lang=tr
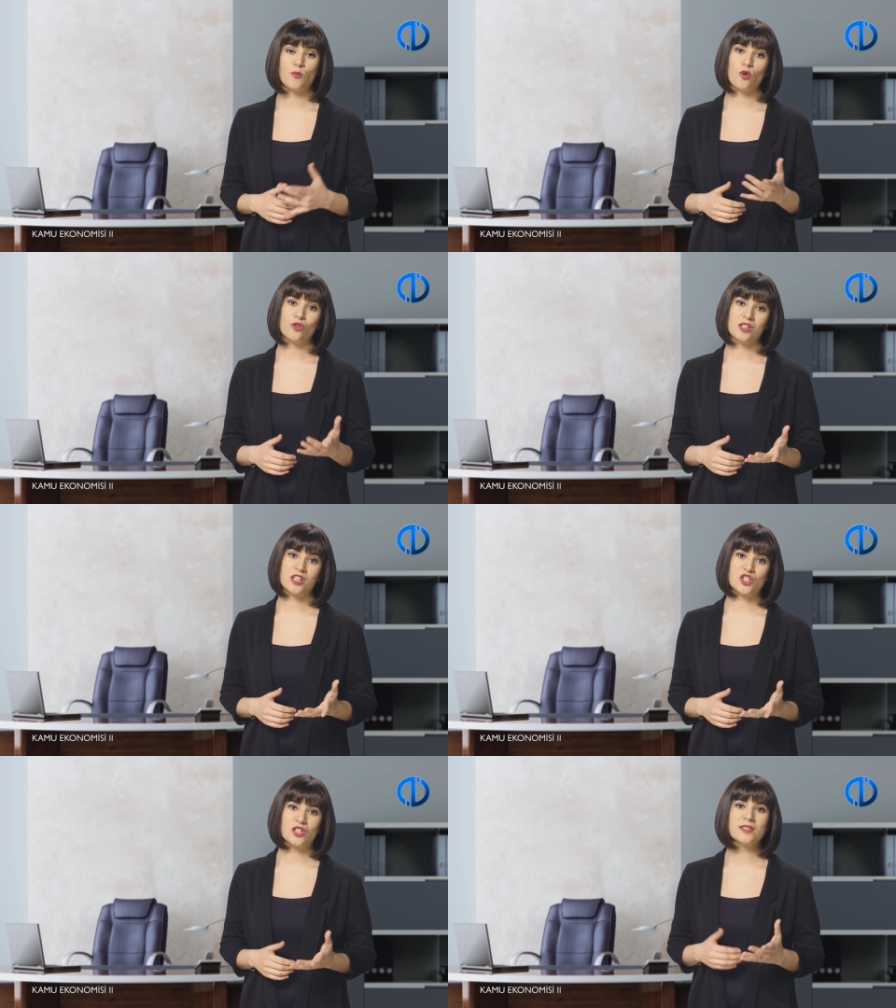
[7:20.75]

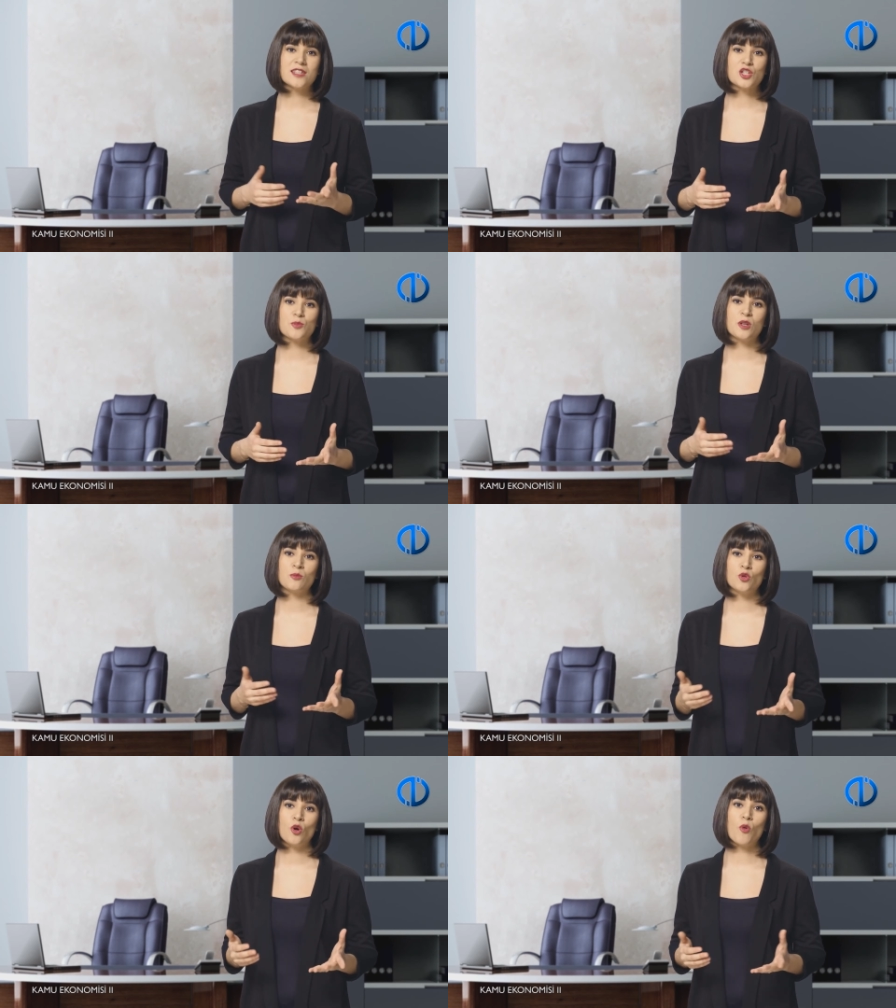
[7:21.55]
Politikacı seçmenin
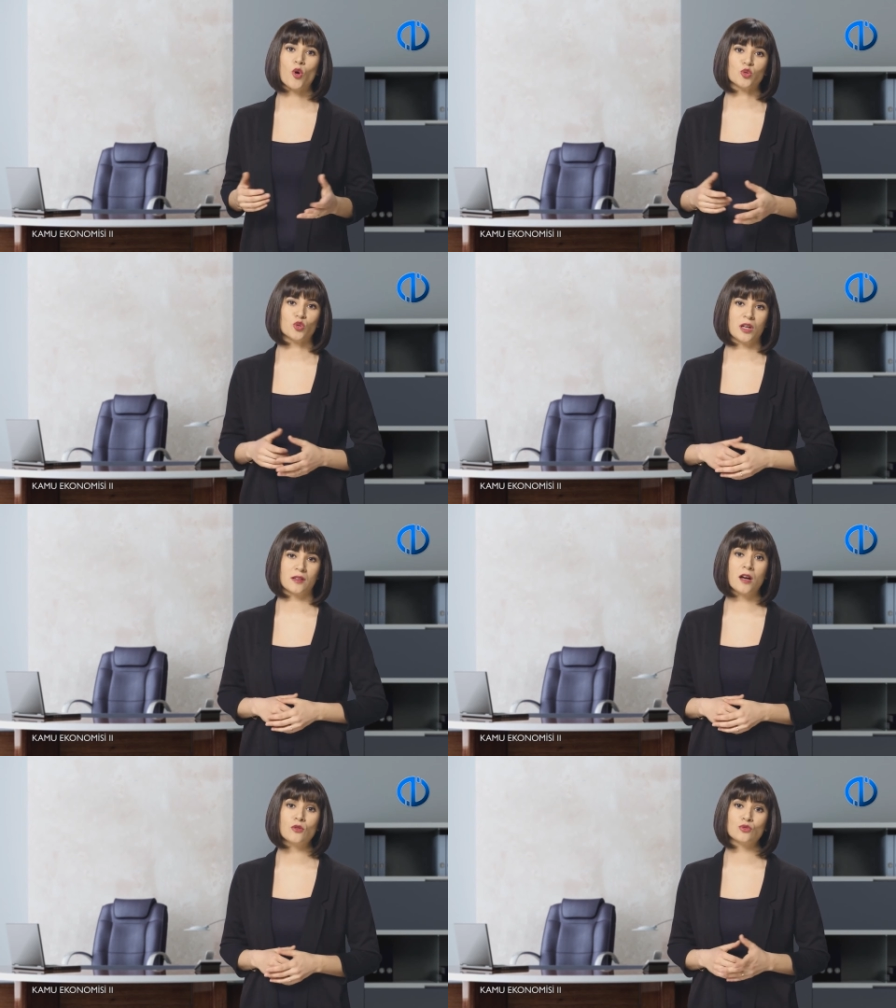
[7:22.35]
miyop olduğu
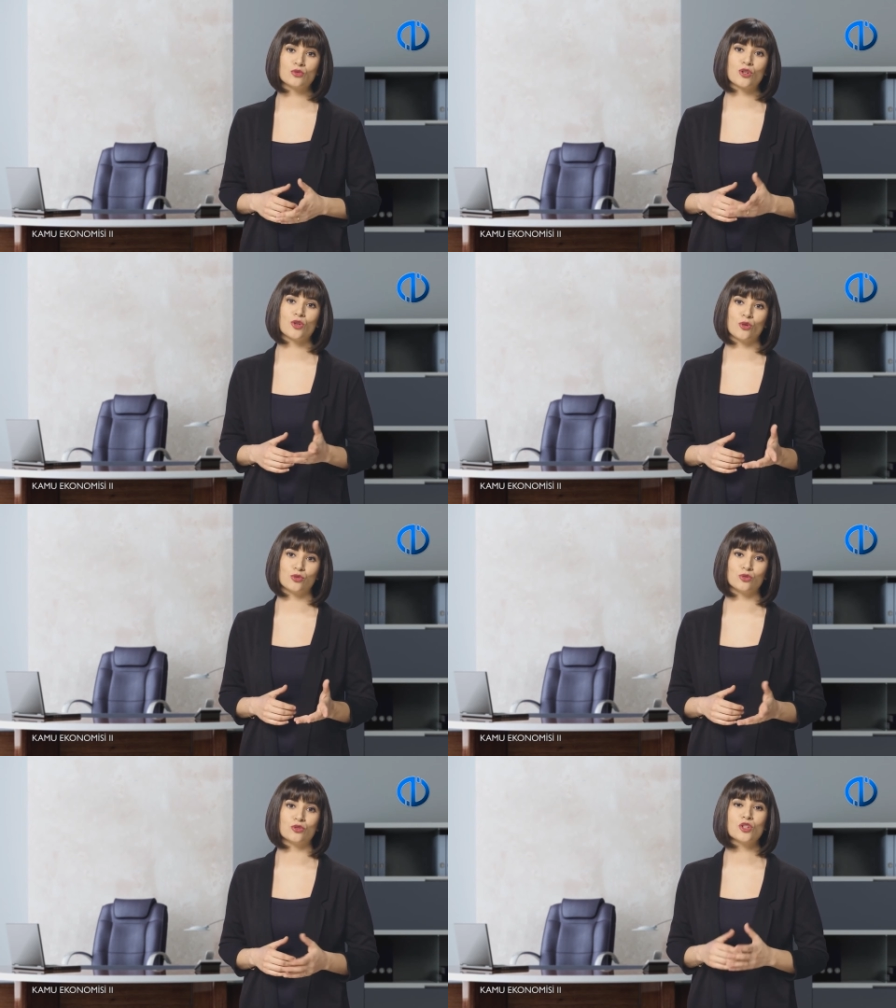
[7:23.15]
kadar unutkan
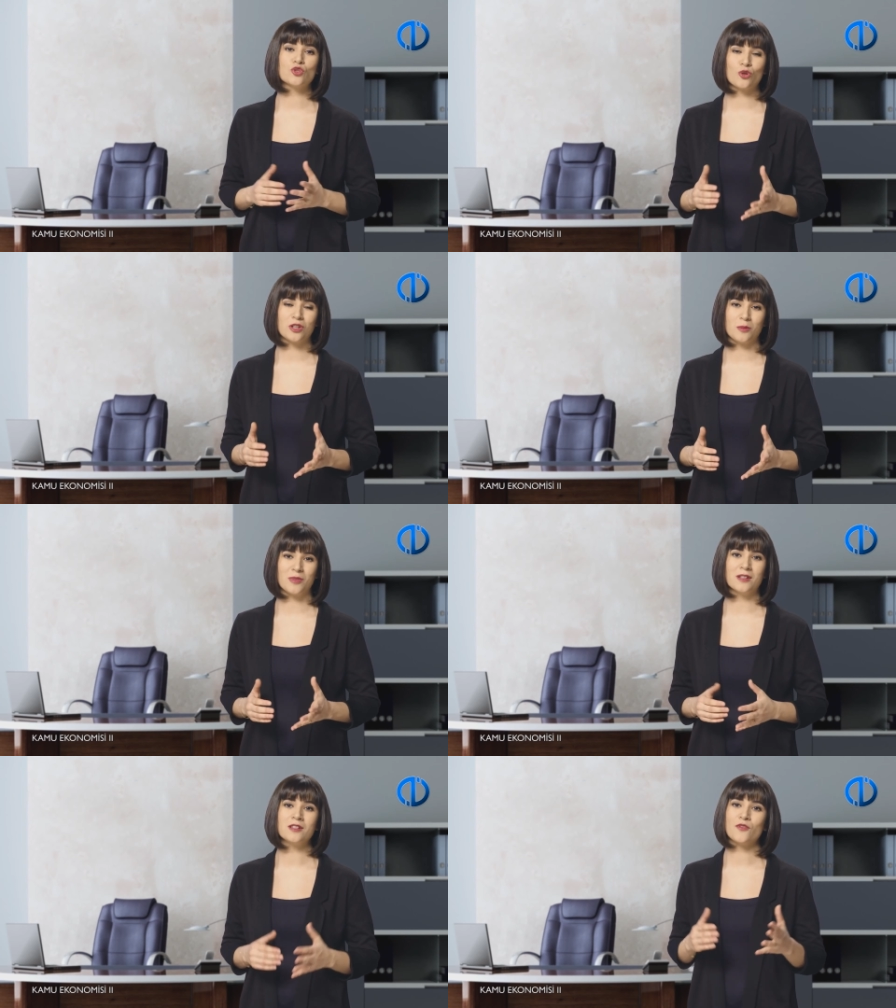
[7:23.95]
olduğunu da çok iyi
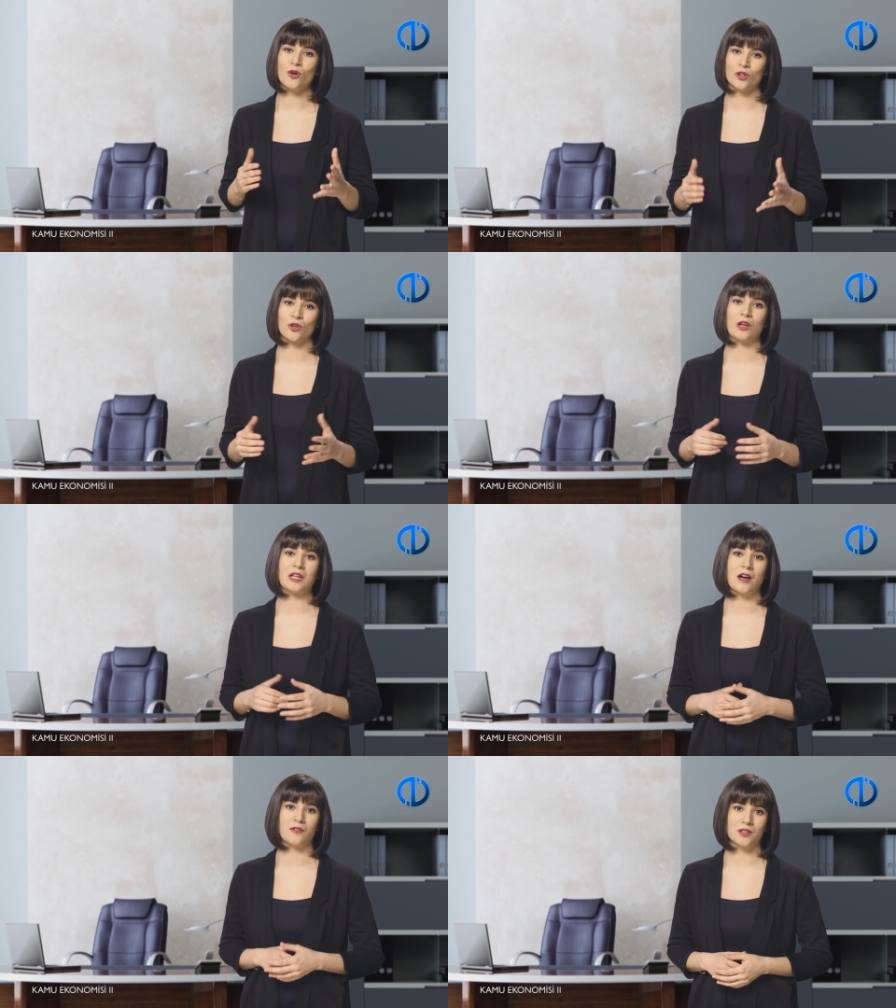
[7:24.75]
bilir ve ona
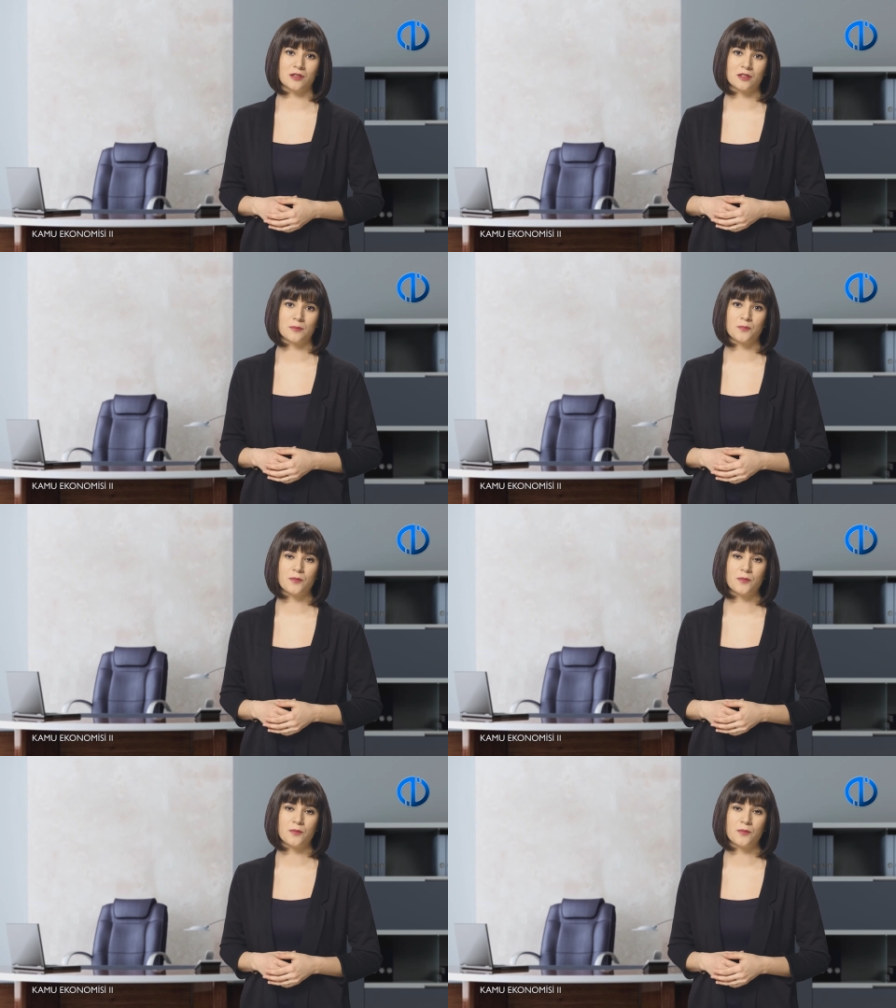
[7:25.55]
göre davranır.